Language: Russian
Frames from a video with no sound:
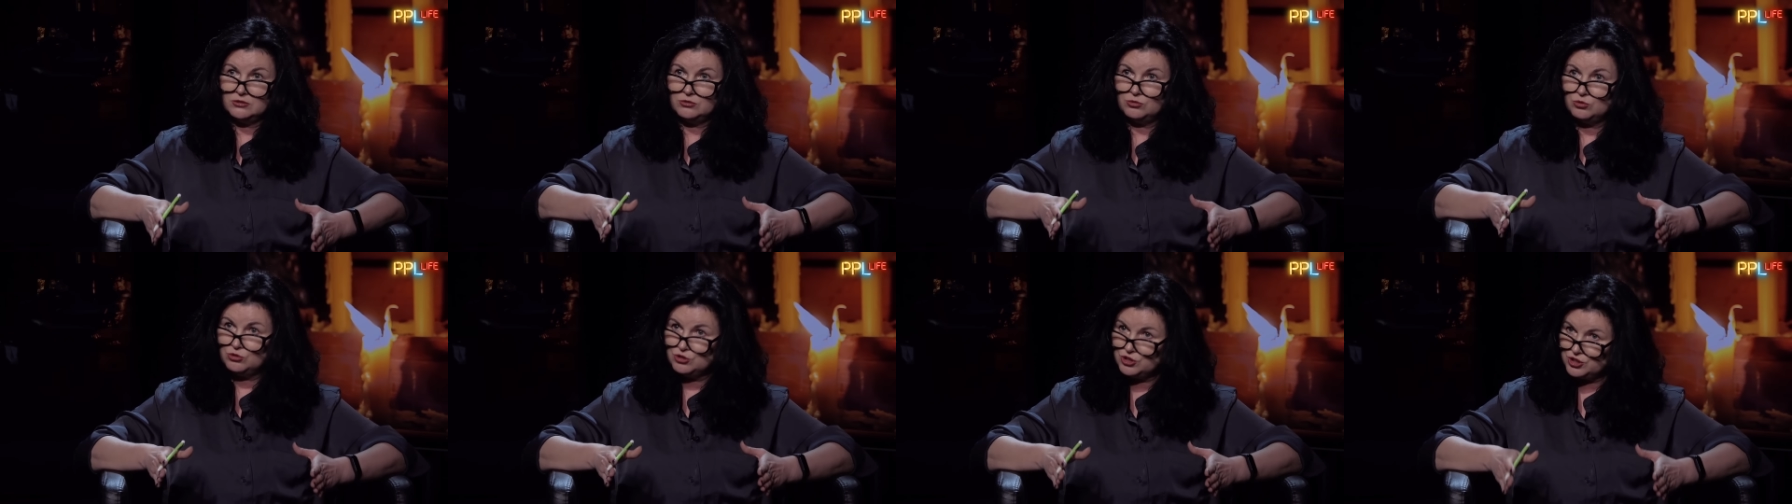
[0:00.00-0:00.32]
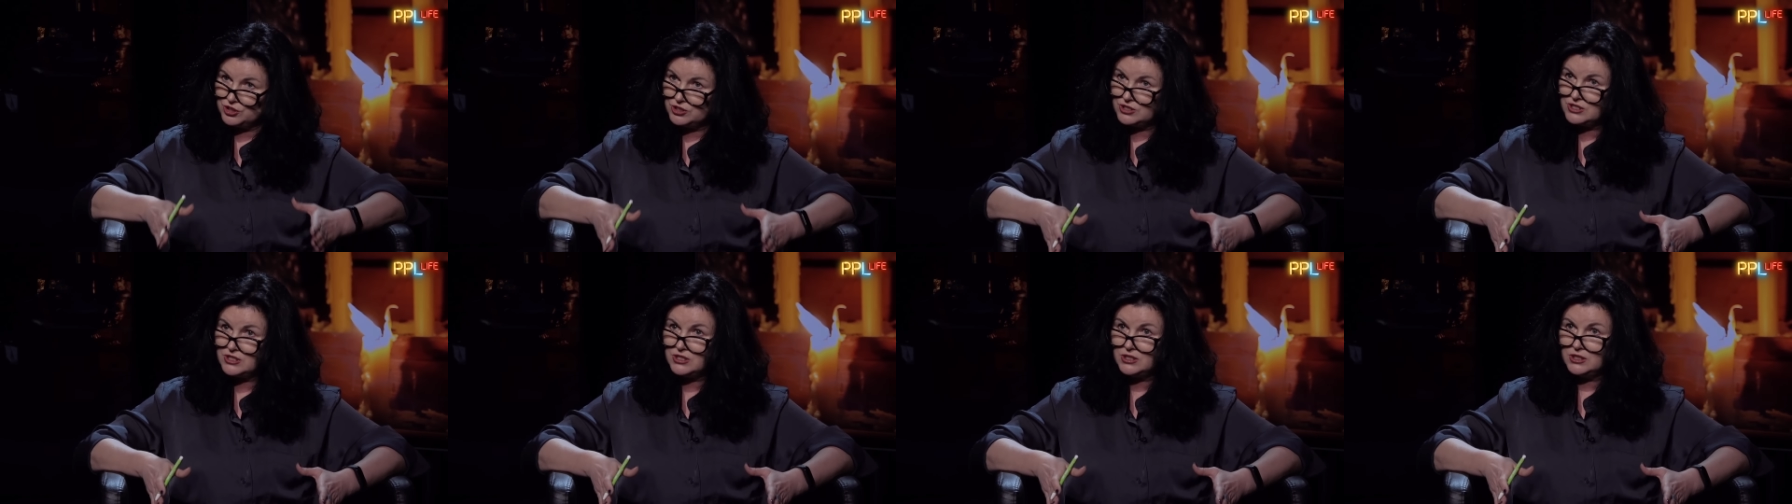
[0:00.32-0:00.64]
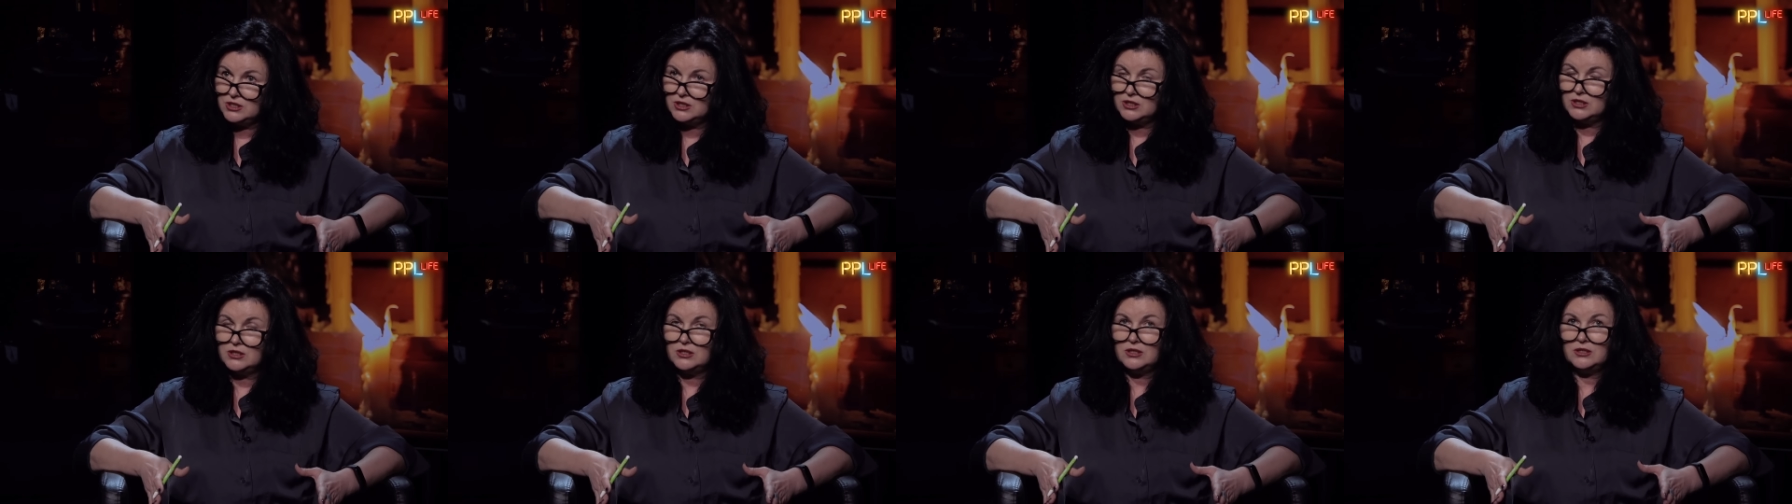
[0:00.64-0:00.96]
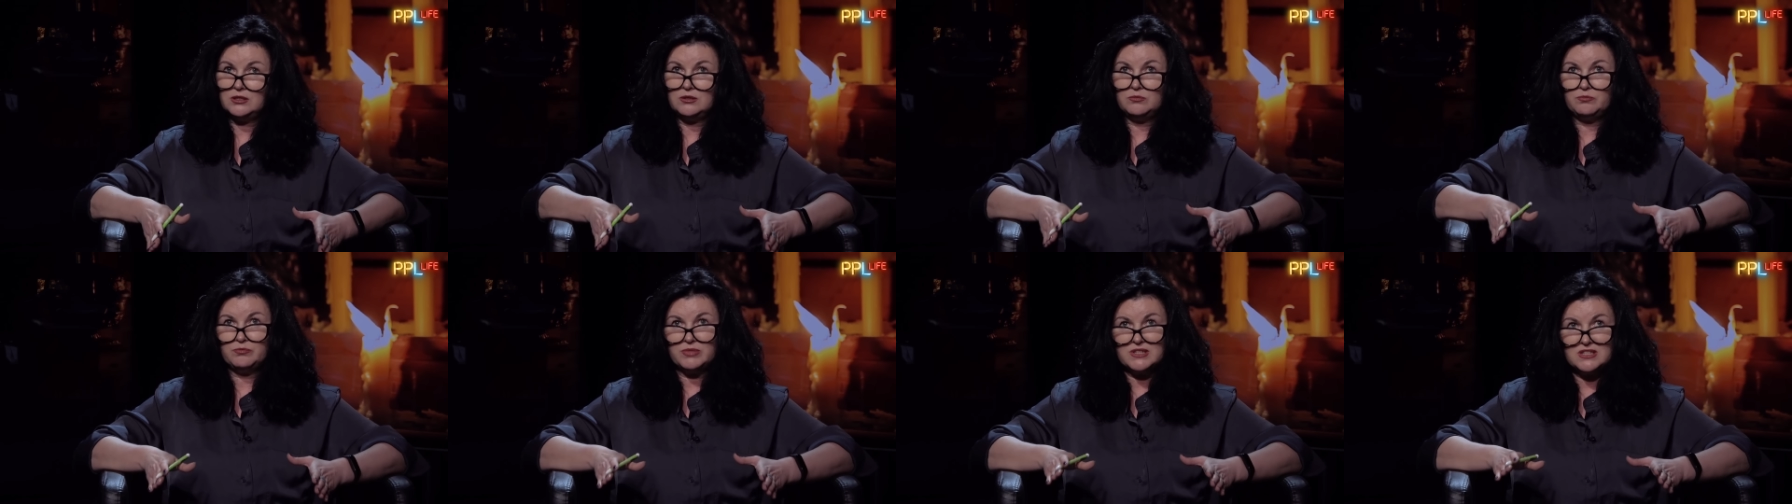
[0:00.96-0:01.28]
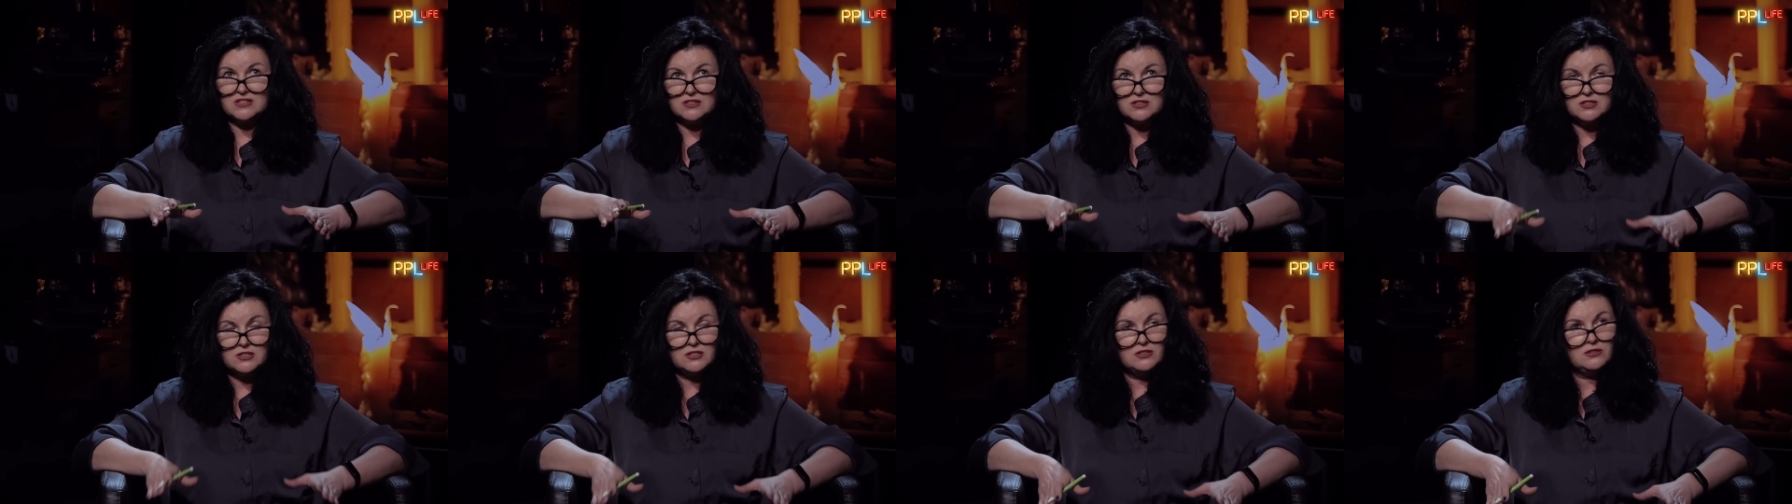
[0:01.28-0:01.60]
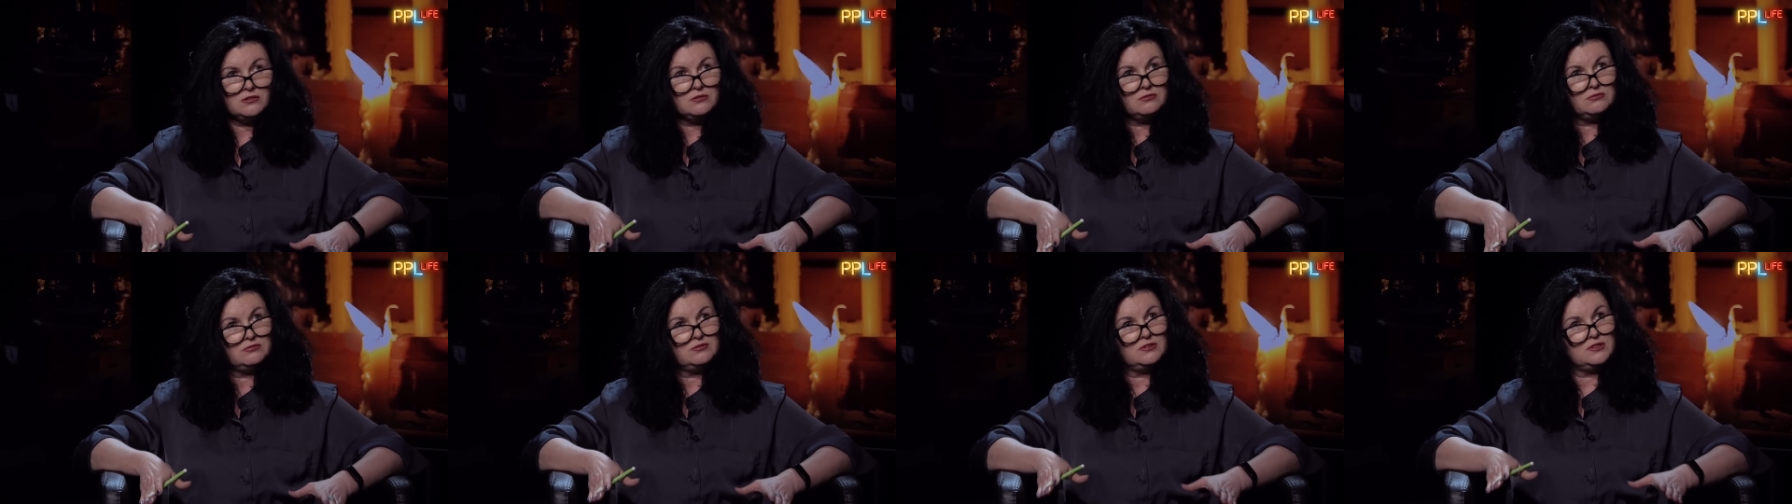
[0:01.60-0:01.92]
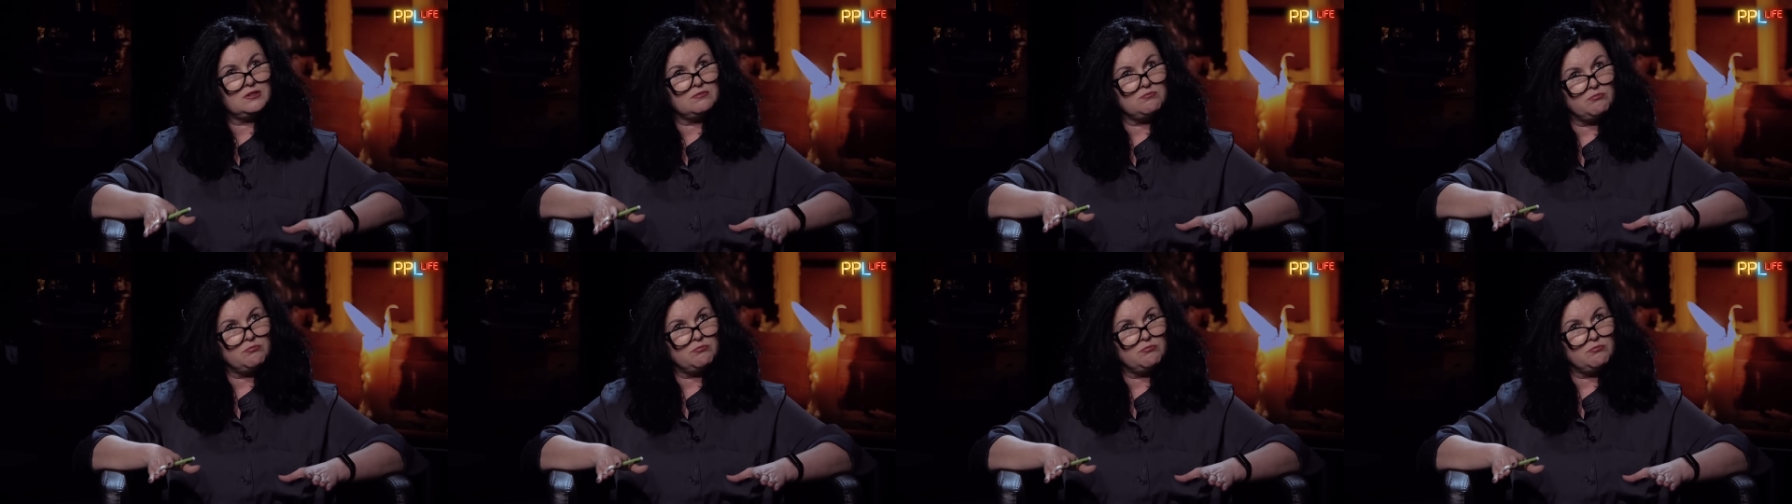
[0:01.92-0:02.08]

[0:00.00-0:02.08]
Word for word: очень сильный, позитивный,